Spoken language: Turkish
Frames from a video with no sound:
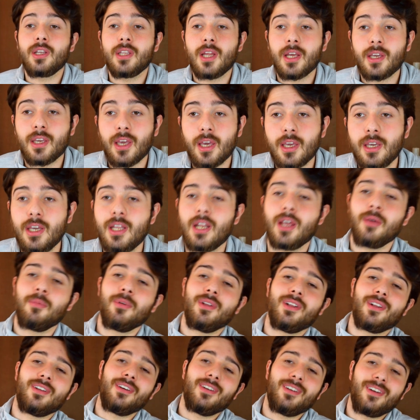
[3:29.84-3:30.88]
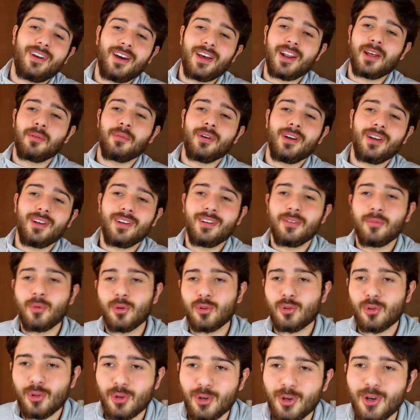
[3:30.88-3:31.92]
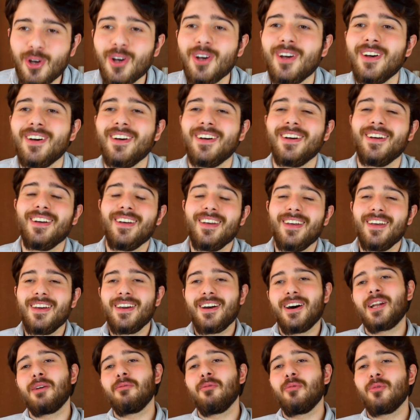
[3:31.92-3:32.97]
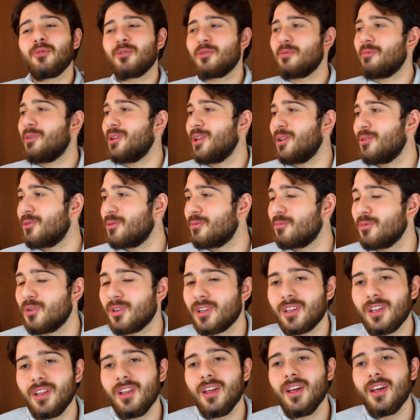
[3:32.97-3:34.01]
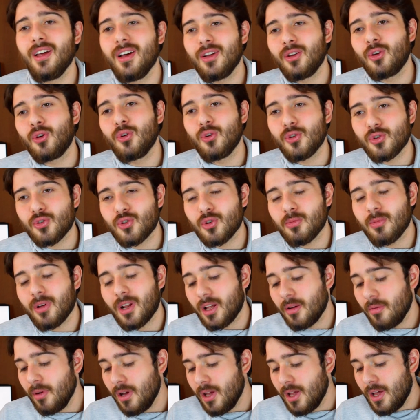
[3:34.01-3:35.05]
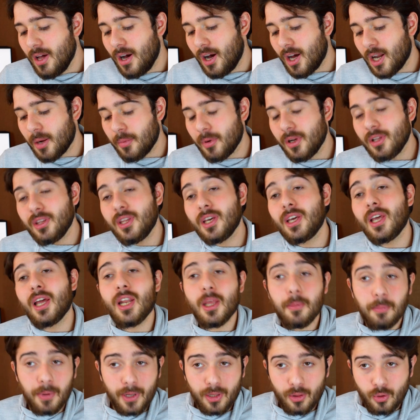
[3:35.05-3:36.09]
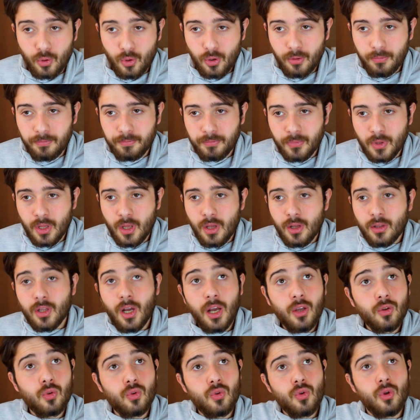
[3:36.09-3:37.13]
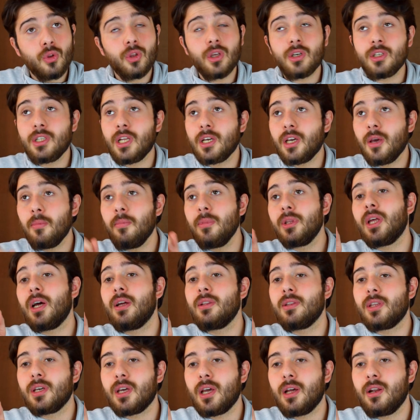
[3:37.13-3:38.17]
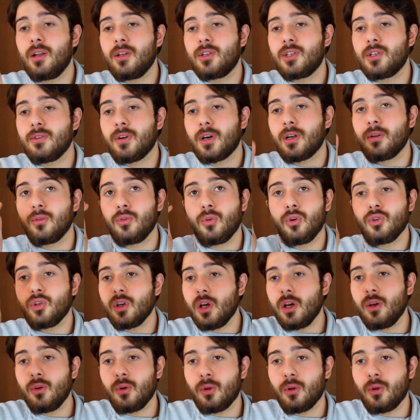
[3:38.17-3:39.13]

giderken yine bir araba bozuluyor. Araba bozulmadan durmuyor zaten. Külüstür beraber. Arabanın tekerleği patlıyor. Daha sonra yolda giderken bir tane tekerlekçi var. Koca